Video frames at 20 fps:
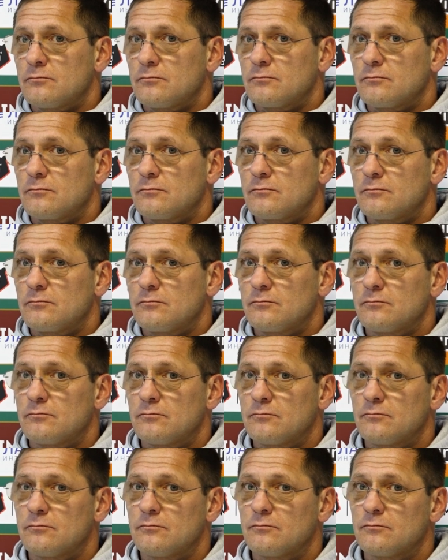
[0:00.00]
в матчах
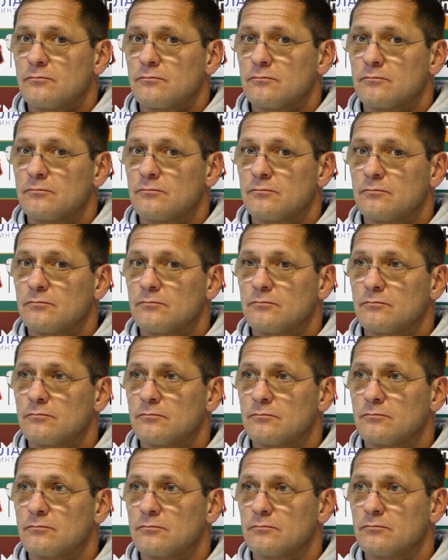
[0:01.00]
с теми, кто
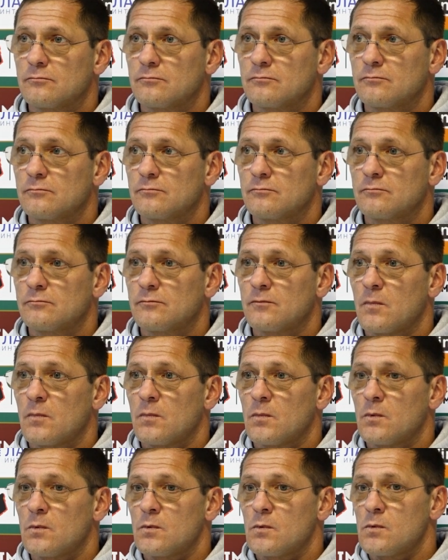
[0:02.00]
заведомо
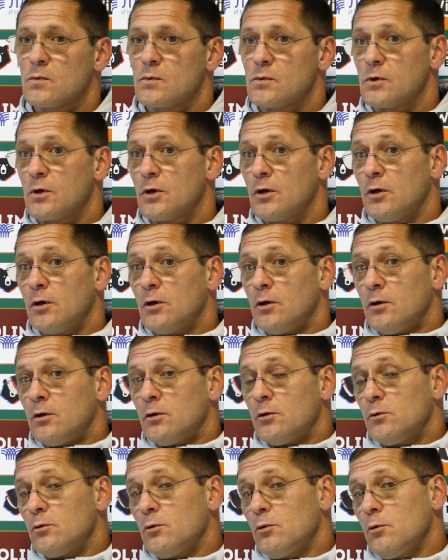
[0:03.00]
сильнее?
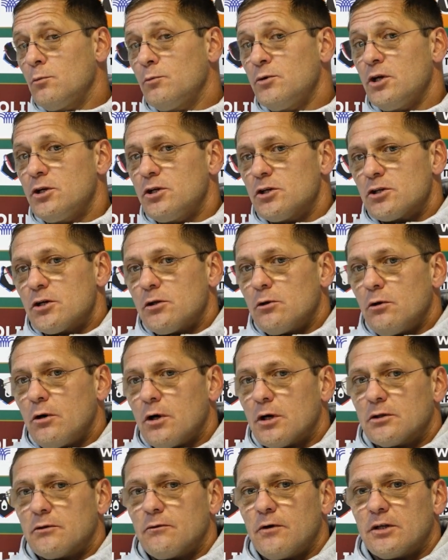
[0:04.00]
Ну, мне тяжело
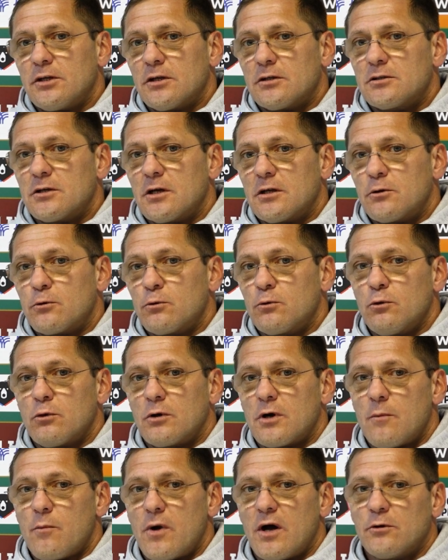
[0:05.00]
ответить за другую
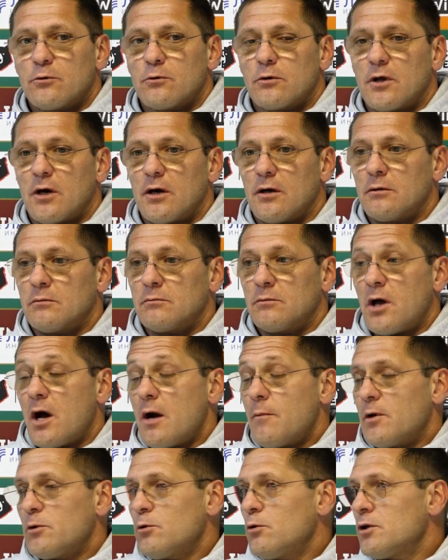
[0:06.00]
команду, да,
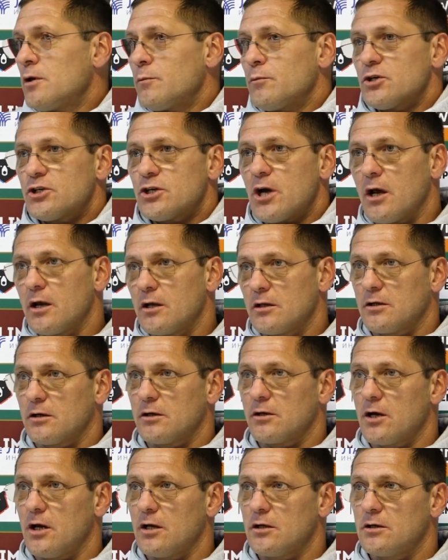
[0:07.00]
нам оно не мешает
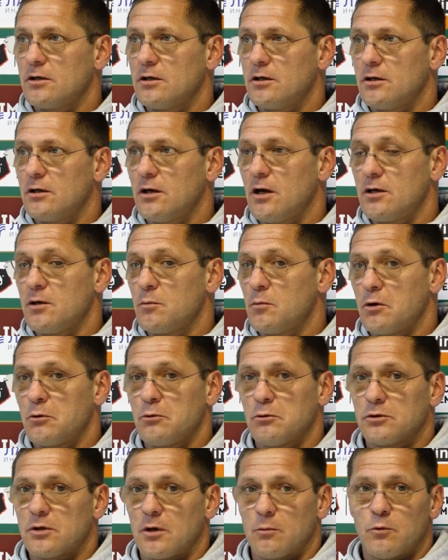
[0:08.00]
играть, и я не
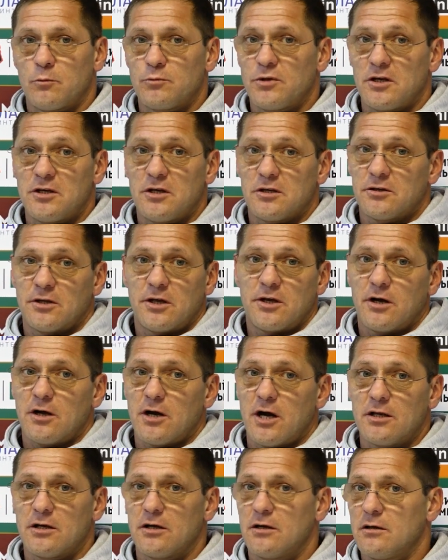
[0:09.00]
могу, там, у меня нет
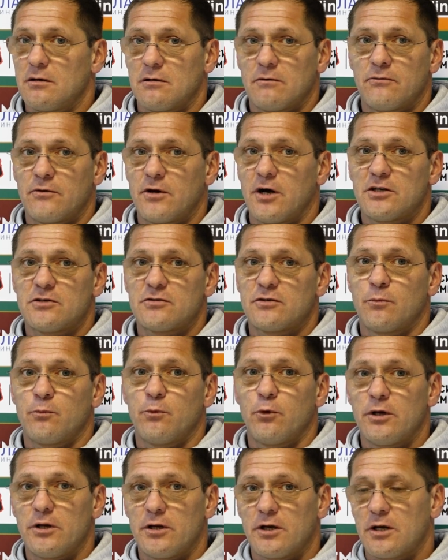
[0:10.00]
нареканий в качестве
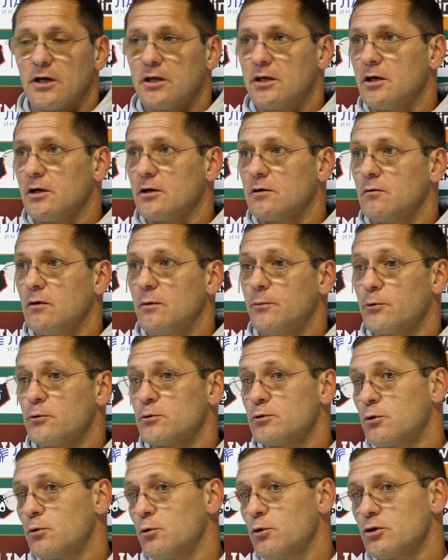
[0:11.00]
поля никаких.
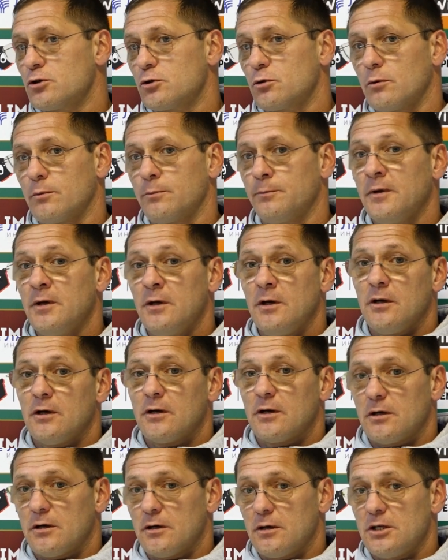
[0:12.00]
Вопрос другой, что
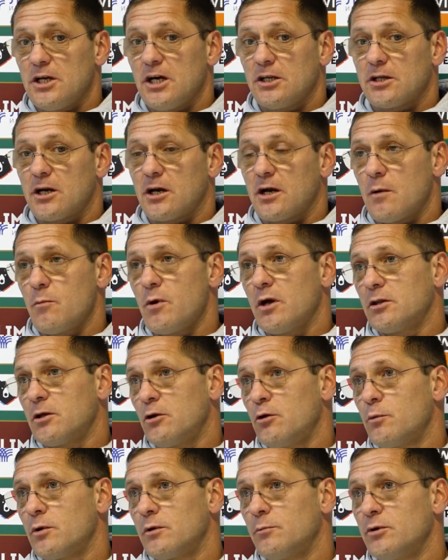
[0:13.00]
э, некоторые команды
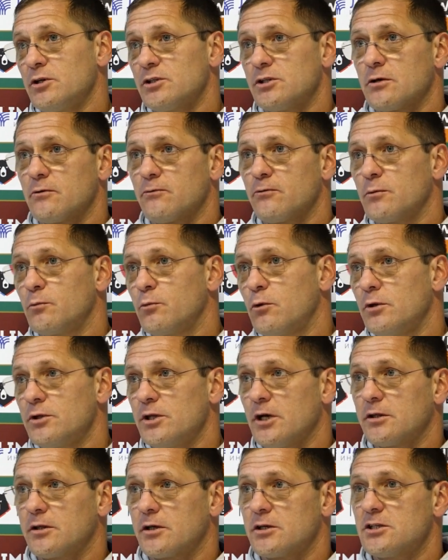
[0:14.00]
любят быстрый футбол,
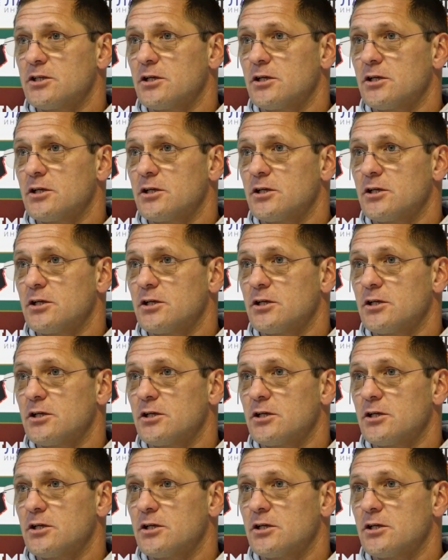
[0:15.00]
некоторые